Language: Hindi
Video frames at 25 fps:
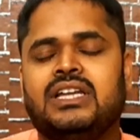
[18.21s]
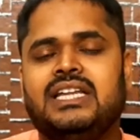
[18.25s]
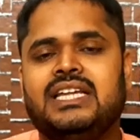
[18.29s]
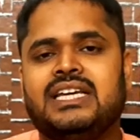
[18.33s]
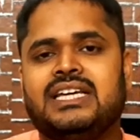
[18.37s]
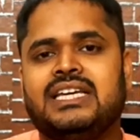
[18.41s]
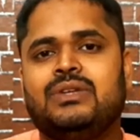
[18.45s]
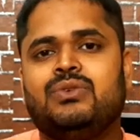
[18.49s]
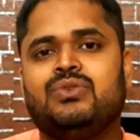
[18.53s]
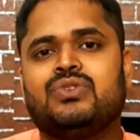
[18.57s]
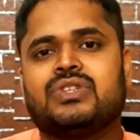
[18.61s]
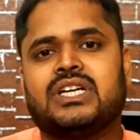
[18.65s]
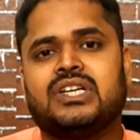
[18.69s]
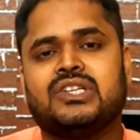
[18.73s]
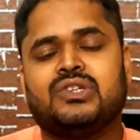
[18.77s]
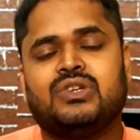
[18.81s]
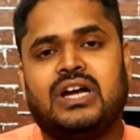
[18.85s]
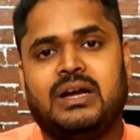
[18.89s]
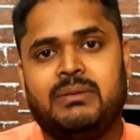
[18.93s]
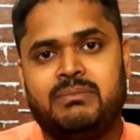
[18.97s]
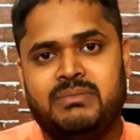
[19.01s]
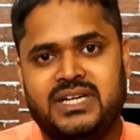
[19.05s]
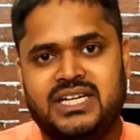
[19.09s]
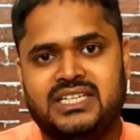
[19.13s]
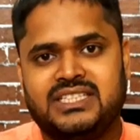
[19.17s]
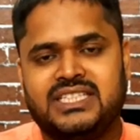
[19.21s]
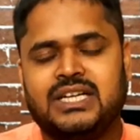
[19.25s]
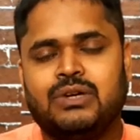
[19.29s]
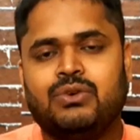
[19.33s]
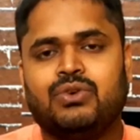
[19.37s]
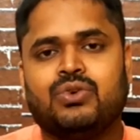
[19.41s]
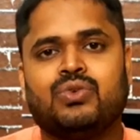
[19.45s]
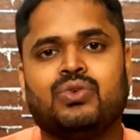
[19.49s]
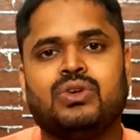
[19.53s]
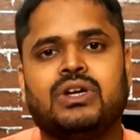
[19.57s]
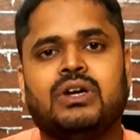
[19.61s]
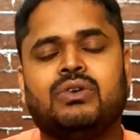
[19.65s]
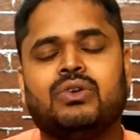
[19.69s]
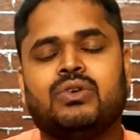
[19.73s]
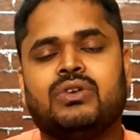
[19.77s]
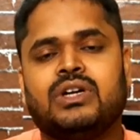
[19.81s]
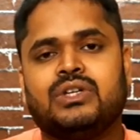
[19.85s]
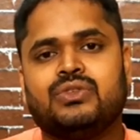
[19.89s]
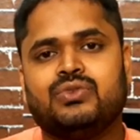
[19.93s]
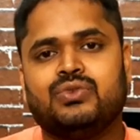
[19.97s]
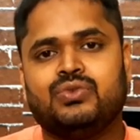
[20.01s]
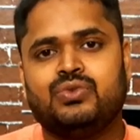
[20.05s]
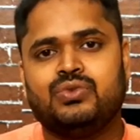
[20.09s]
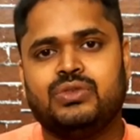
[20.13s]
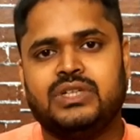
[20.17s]
लेकिन उसका जो अपडेट था वो रोल आउट
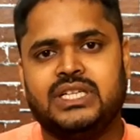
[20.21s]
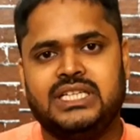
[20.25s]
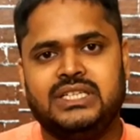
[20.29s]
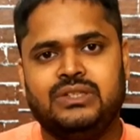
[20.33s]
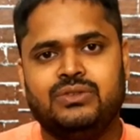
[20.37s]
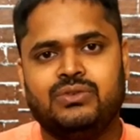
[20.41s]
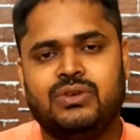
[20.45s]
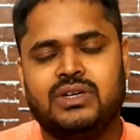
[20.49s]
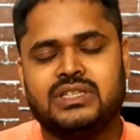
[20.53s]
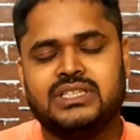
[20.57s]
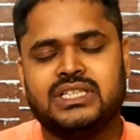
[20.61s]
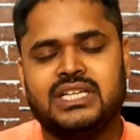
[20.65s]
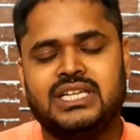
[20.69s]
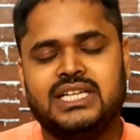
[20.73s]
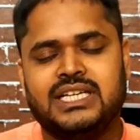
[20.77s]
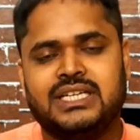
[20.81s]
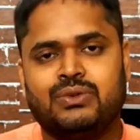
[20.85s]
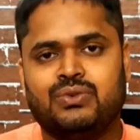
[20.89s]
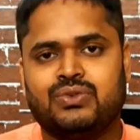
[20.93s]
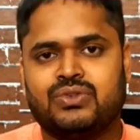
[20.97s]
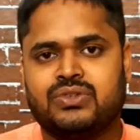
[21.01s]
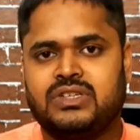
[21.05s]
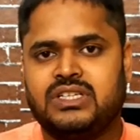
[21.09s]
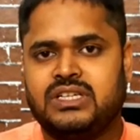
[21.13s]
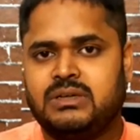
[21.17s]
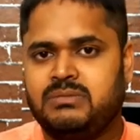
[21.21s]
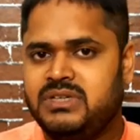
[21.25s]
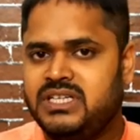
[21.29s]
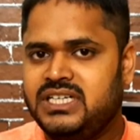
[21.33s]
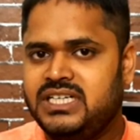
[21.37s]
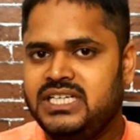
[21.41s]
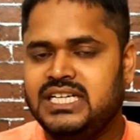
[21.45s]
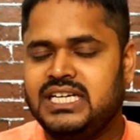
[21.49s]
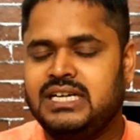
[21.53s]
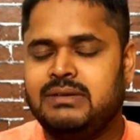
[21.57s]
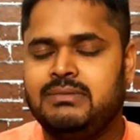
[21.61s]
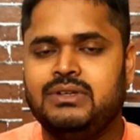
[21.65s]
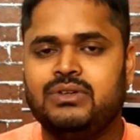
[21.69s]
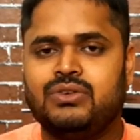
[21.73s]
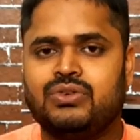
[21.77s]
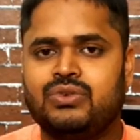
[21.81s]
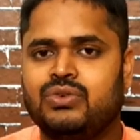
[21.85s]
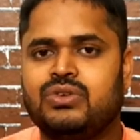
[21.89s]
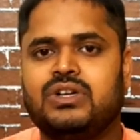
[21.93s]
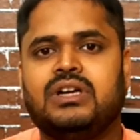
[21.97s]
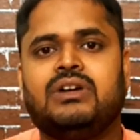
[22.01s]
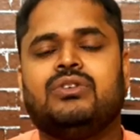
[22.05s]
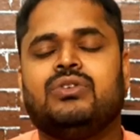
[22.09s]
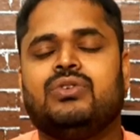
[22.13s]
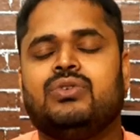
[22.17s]
होना शुरू नहीं हुआ था लेकिन उसका जो अपडेट है अभी वो
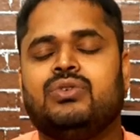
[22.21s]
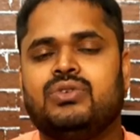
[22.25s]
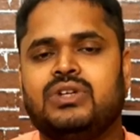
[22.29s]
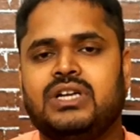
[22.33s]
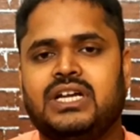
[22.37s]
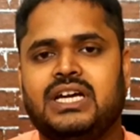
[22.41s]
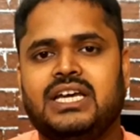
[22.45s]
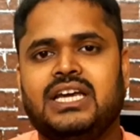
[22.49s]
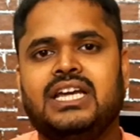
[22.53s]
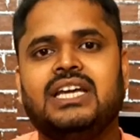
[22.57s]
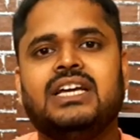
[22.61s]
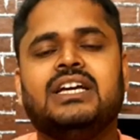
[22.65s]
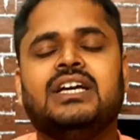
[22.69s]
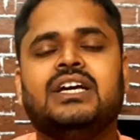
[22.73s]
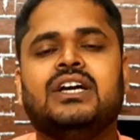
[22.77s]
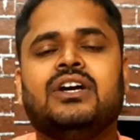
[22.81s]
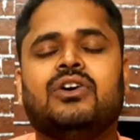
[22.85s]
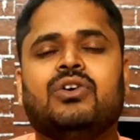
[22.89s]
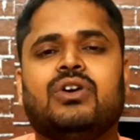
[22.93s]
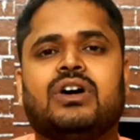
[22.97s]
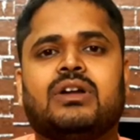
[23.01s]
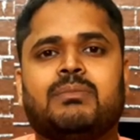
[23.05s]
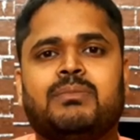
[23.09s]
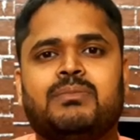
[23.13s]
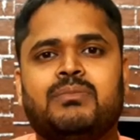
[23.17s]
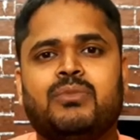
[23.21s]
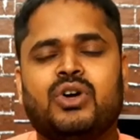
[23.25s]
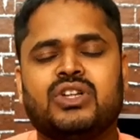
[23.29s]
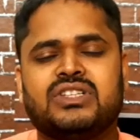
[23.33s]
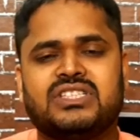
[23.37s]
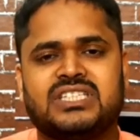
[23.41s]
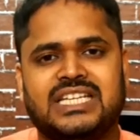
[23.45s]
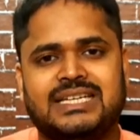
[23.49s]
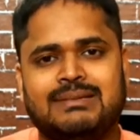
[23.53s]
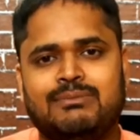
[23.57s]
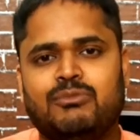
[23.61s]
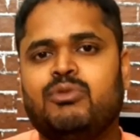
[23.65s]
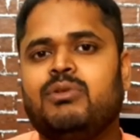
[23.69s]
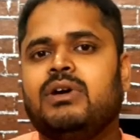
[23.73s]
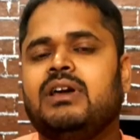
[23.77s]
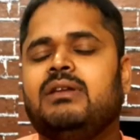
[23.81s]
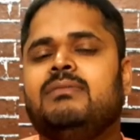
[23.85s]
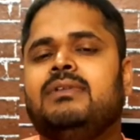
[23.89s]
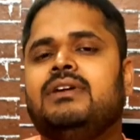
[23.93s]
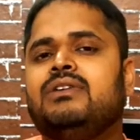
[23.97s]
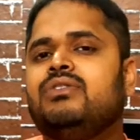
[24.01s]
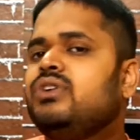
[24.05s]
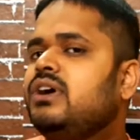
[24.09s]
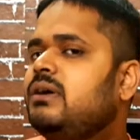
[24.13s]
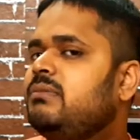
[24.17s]
रोल आउट हो रहा है और बहुत सारे
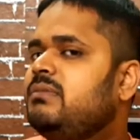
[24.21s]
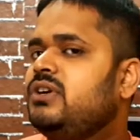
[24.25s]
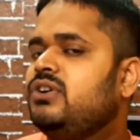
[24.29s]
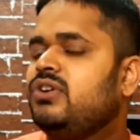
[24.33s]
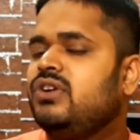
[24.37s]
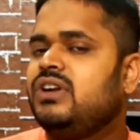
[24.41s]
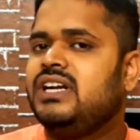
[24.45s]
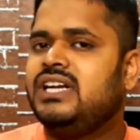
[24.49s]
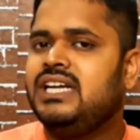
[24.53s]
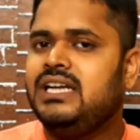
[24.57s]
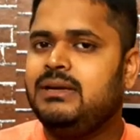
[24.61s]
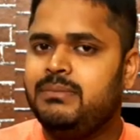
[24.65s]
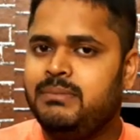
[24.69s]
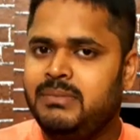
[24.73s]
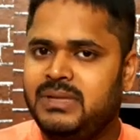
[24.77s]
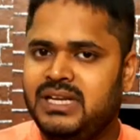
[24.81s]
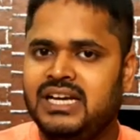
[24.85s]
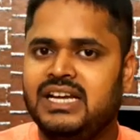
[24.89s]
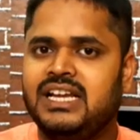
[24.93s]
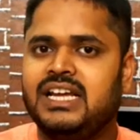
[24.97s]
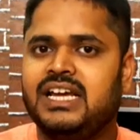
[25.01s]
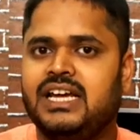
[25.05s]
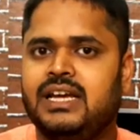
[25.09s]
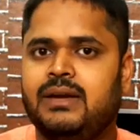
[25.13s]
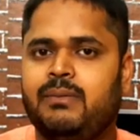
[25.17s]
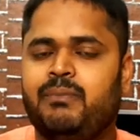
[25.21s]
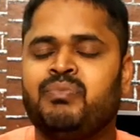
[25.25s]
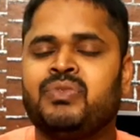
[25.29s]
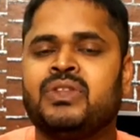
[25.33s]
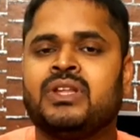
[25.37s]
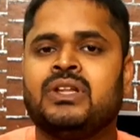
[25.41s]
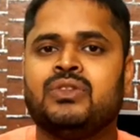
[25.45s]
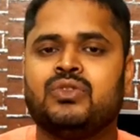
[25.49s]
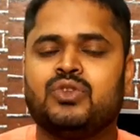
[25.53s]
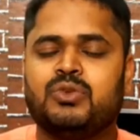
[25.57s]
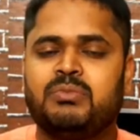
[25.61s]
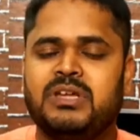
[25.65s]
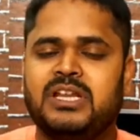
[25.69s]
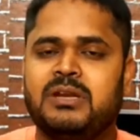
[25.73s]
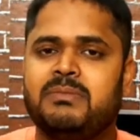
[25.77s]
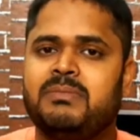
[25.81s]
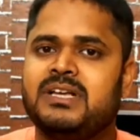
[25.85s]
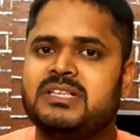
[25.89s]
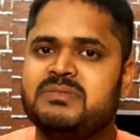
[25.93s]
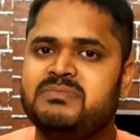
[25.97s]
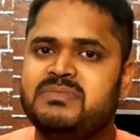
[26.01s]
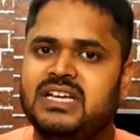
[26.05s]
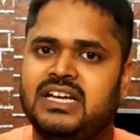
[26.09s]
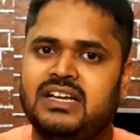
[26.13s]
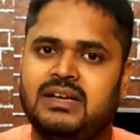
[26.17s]
मोबाइल में वो अपडेट ऑलरेडी मिल गया है तो मेरे
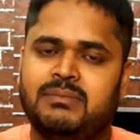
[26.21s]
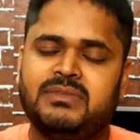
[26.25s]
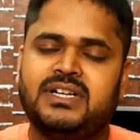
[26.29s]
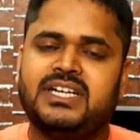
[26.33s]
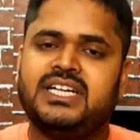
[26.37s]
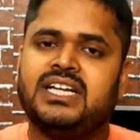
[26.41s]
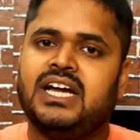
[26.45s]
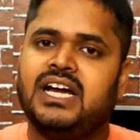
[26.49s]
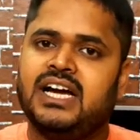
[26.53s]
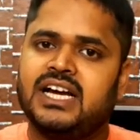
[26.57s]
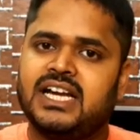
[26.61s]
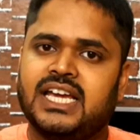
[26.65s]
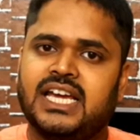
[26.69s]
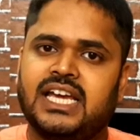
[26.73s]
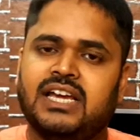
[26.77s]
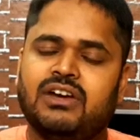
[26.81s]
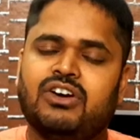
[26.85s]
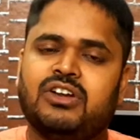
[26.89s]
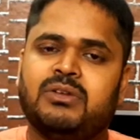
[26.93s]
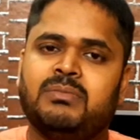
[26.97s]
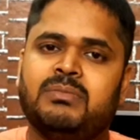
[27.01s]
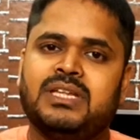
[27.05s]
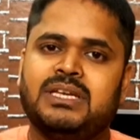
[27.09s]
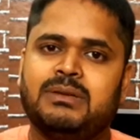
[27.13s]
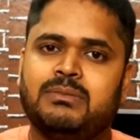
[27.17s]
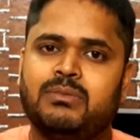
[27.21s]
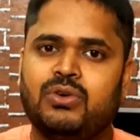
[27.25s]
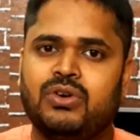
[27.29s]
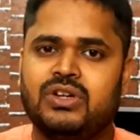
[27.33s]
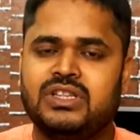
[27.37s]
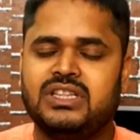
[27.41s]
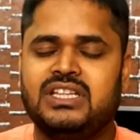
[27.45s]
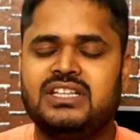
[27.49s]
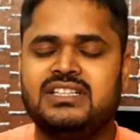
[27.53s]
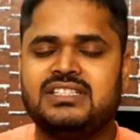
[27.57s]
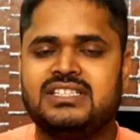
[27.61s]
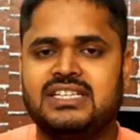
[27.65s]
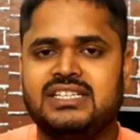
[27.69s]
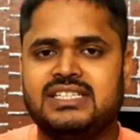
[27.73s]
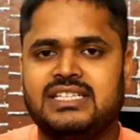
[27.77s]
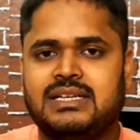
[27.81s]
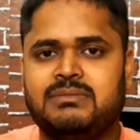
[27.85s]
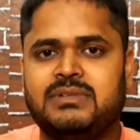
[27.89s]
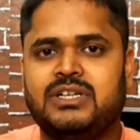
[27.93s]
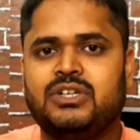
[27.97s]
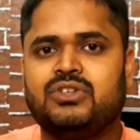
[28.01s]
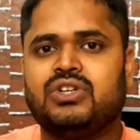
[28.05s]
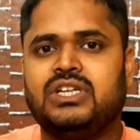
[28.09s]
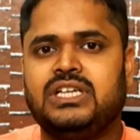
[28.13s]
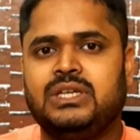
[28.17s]
पास भी अपडेट आ गया है और मैंने बहुत दिन से इस
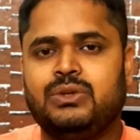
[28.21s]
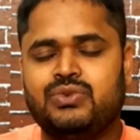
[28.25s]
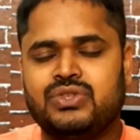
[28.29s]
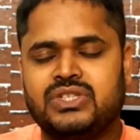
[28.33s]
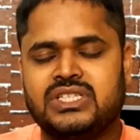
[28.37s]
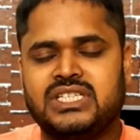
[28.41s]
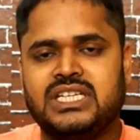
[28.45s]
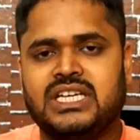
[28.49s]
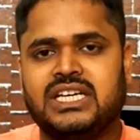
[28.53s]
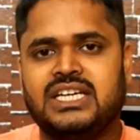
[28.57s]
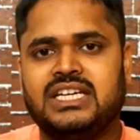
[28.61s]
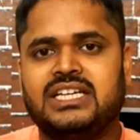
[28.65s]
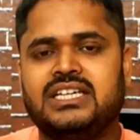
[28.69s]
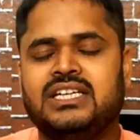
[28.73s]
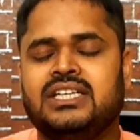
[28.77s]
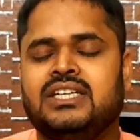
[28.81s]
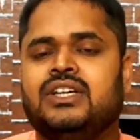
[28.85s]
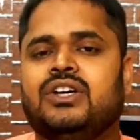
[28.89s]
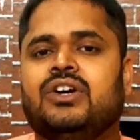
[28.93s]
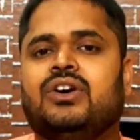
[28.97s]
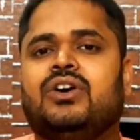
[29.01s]
अपडेट का यूज़ किया है